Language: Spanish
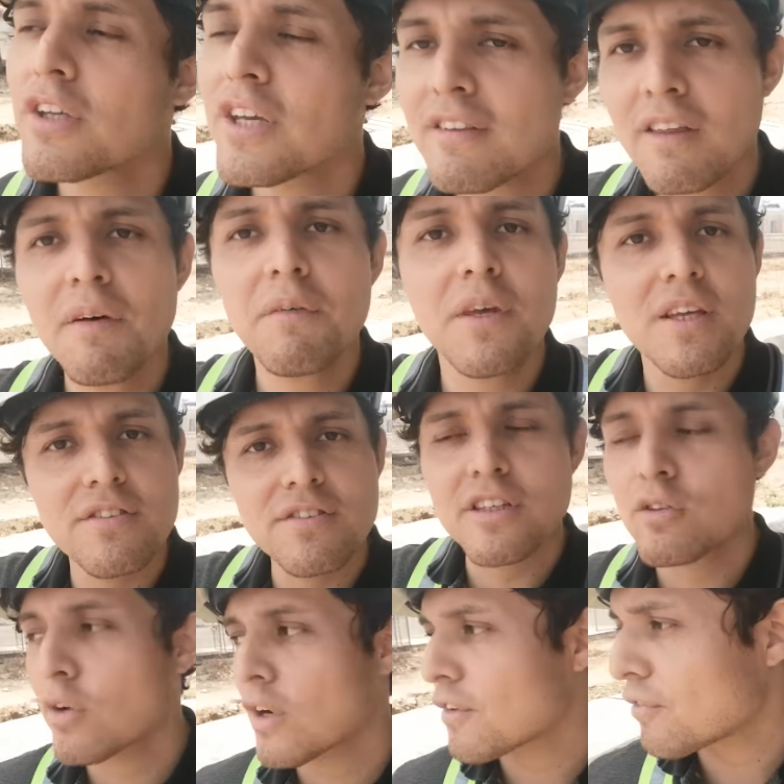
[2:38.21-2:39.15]
Y está bien
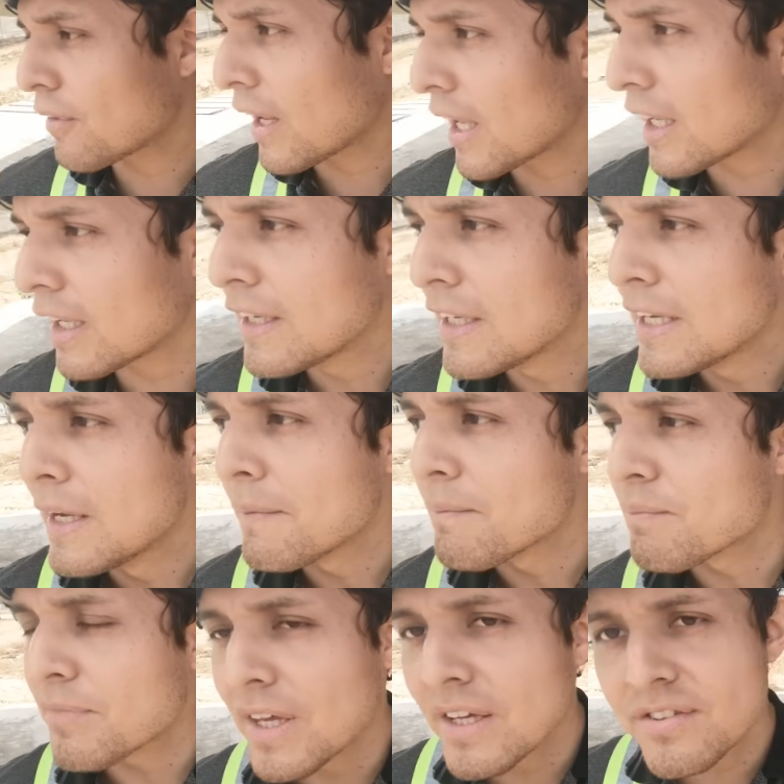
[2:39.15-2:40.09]
si tú eres fan
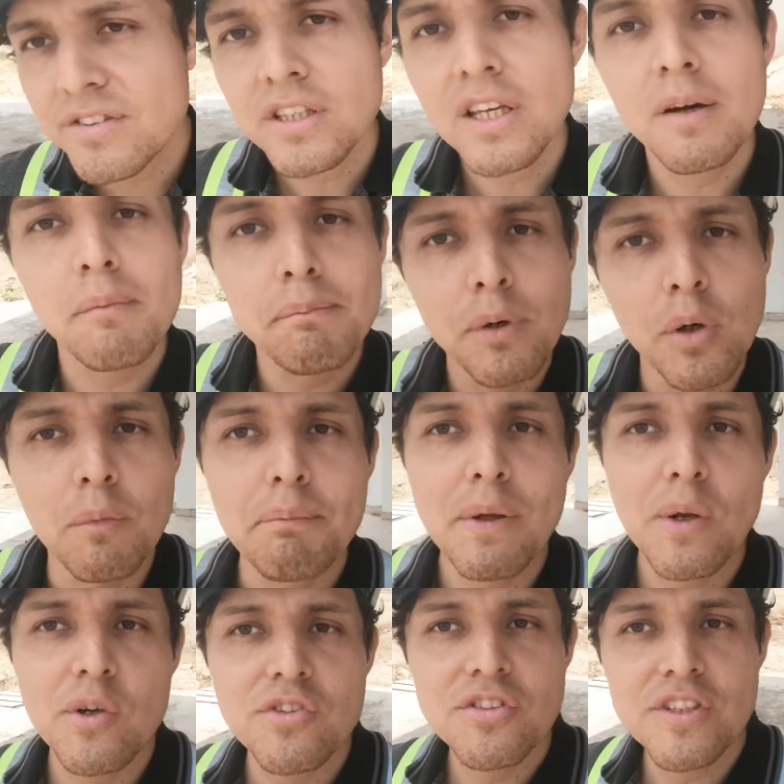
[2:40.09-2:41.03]
de Cien
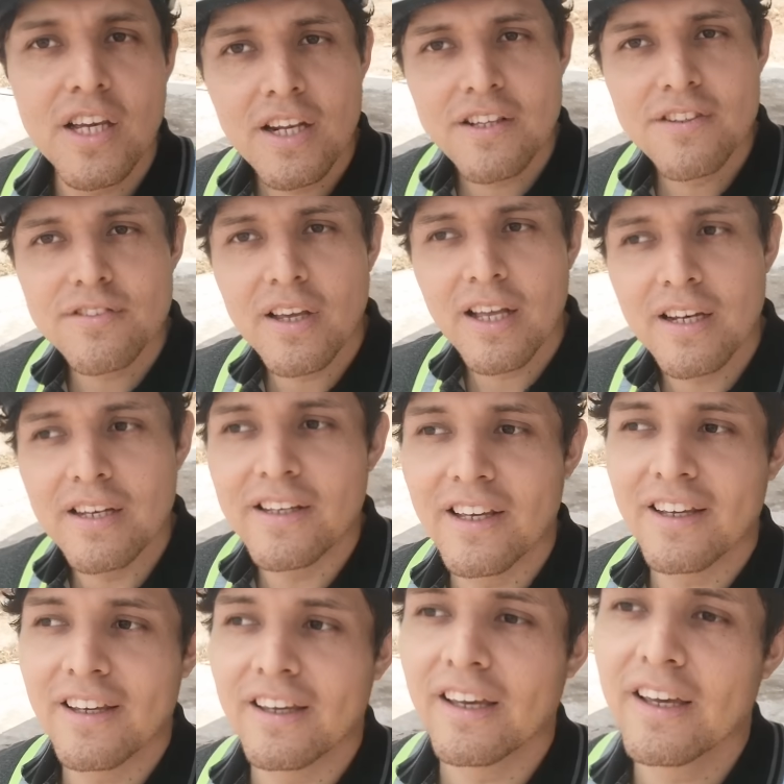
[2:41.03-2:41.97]
Pero si eres
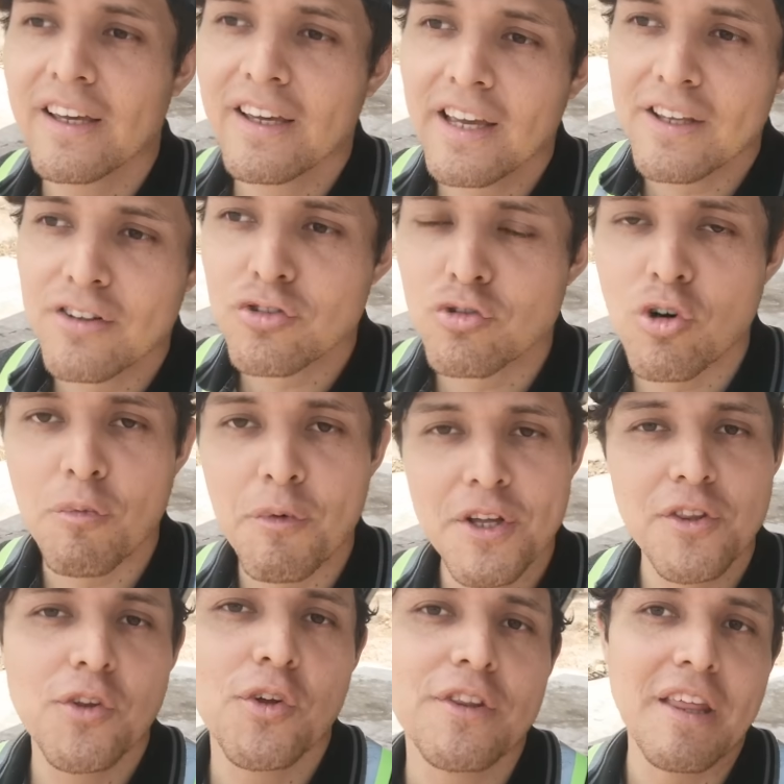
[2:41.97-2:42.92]
alguien que en su
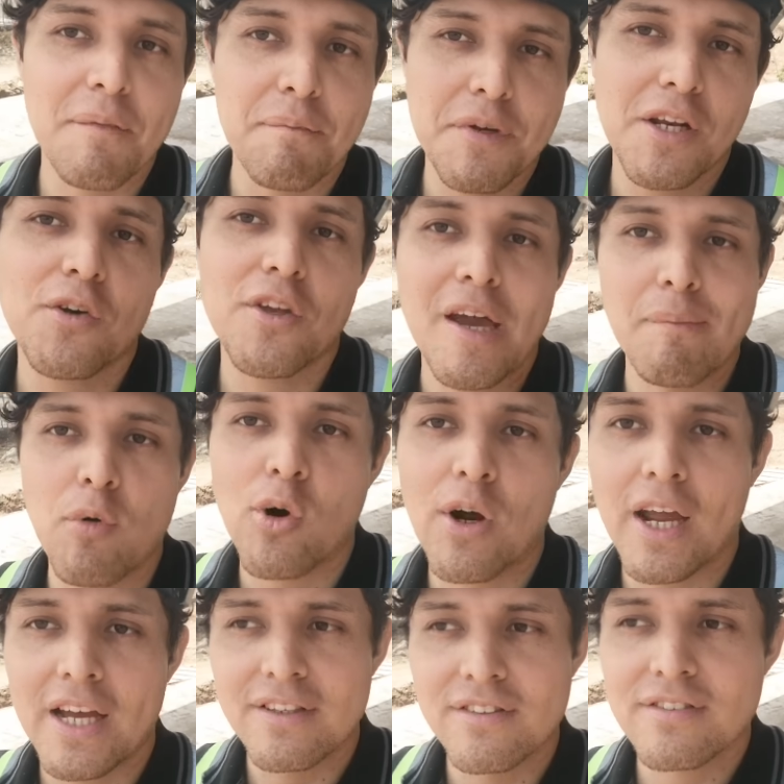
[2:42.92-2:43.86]
momento también lo
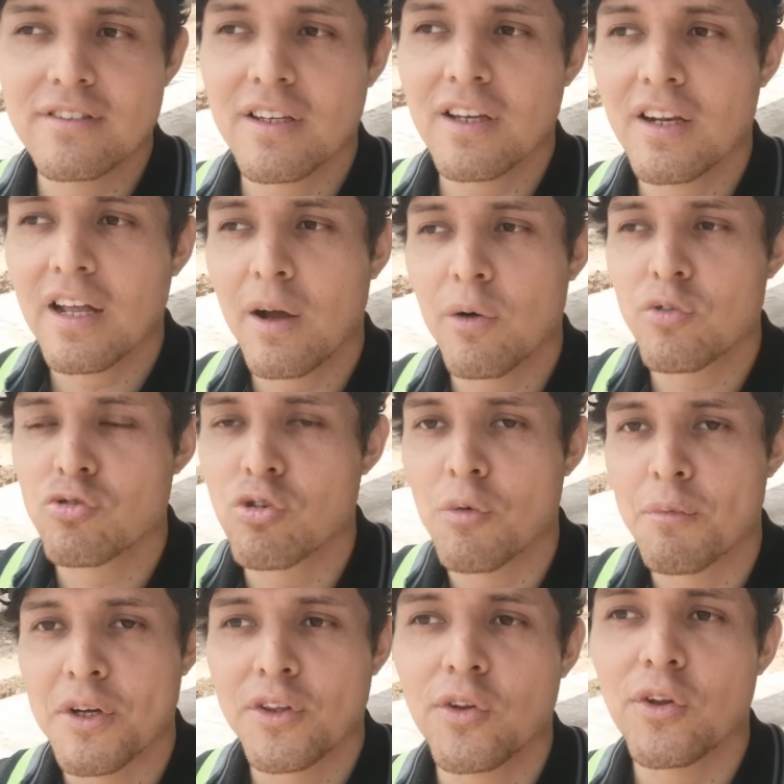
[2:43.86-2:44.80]
llamó cáncer, en su
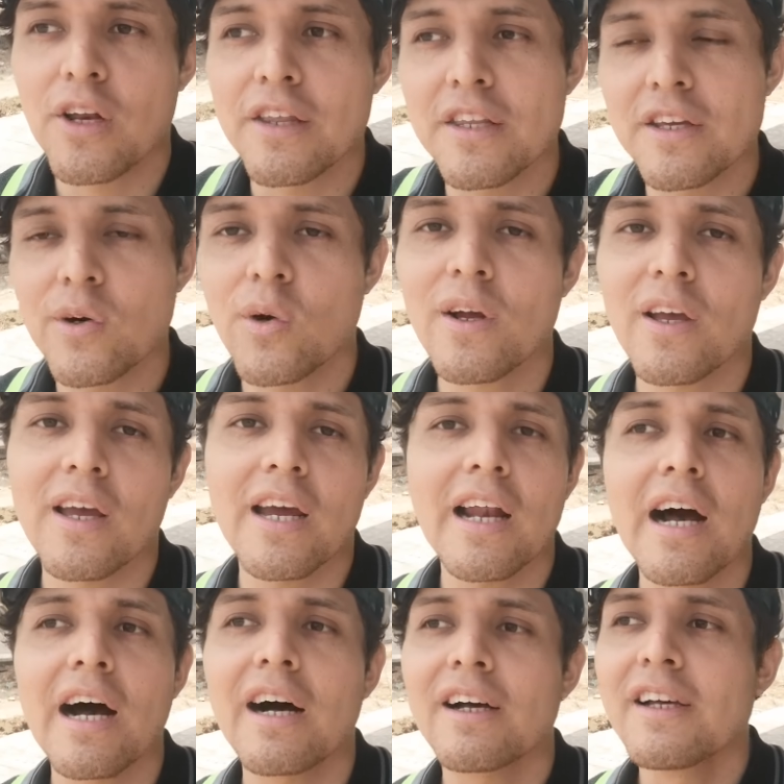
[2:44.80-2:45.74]
momento le dijo que
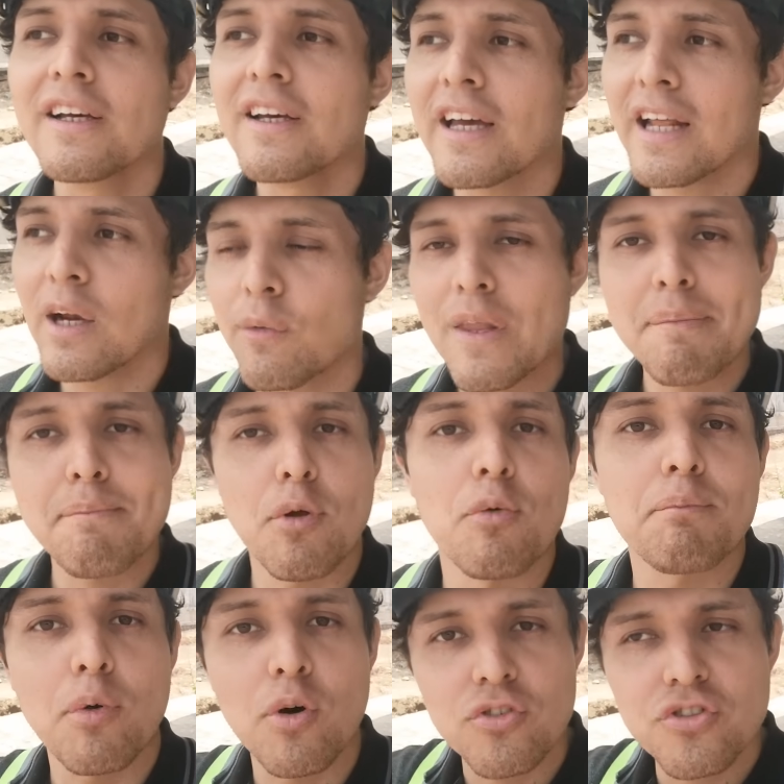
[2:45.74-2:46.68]
era, era un
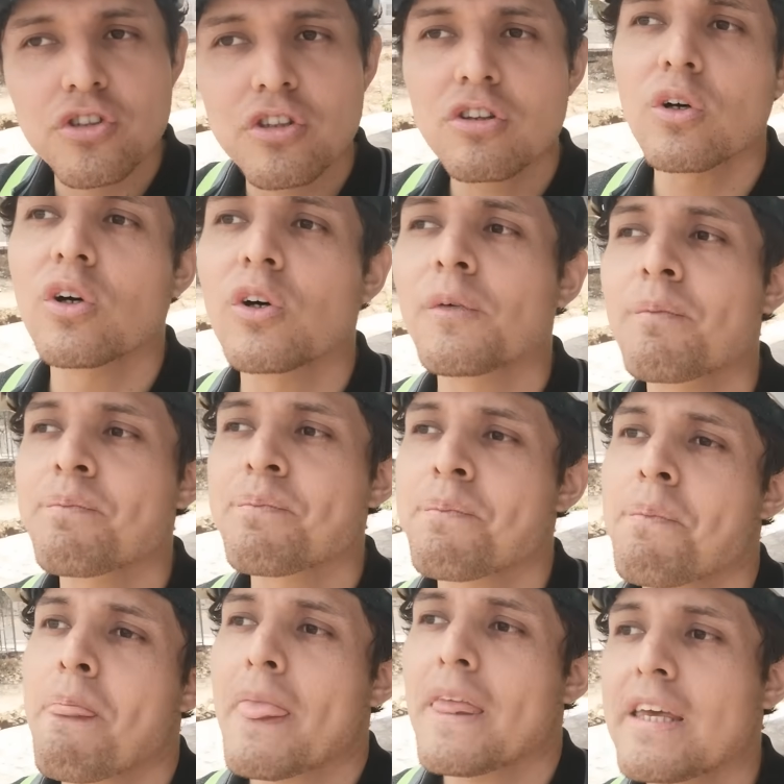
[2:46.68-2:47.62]
despropósito
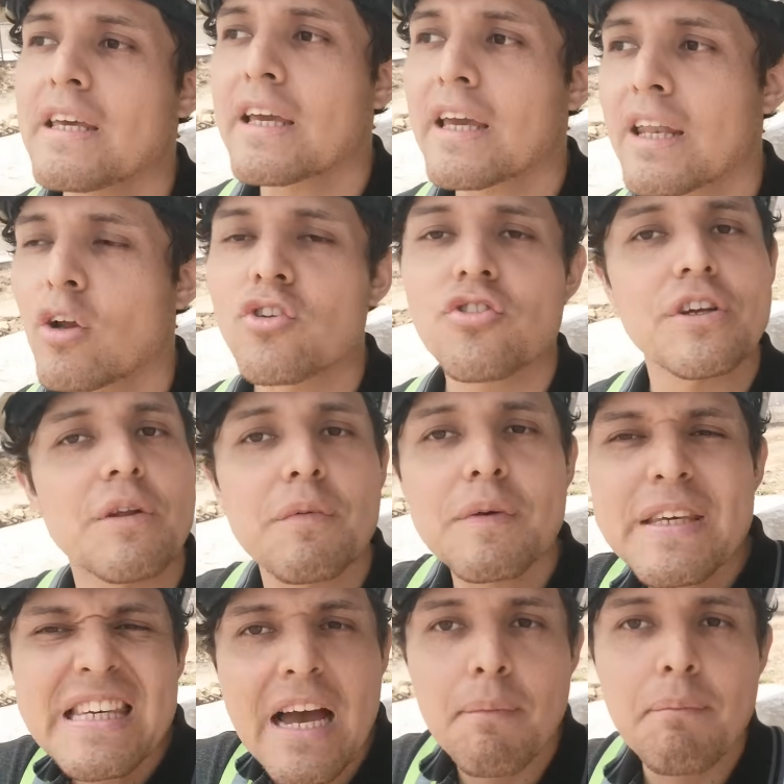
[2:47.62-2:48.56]
y que no
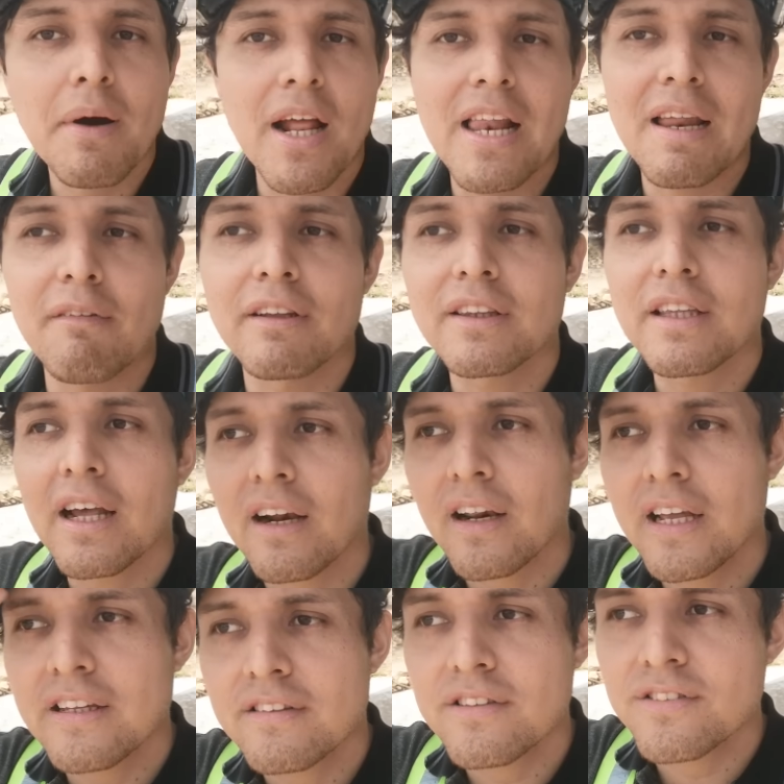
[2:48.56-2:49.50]
servía para levantar
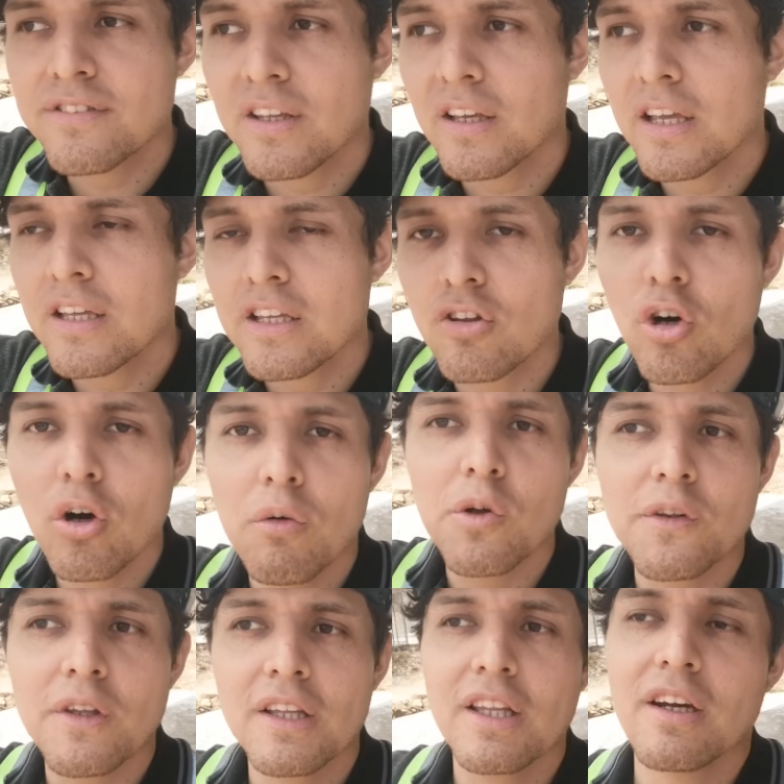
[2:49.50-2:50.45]
ratings en AEW
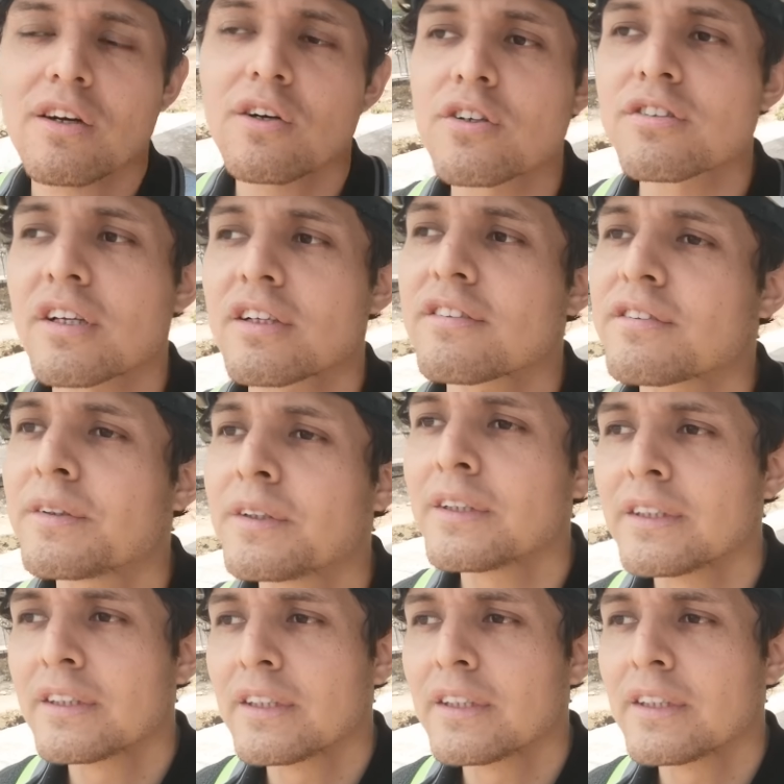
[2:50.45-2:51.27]
y tantas cosas,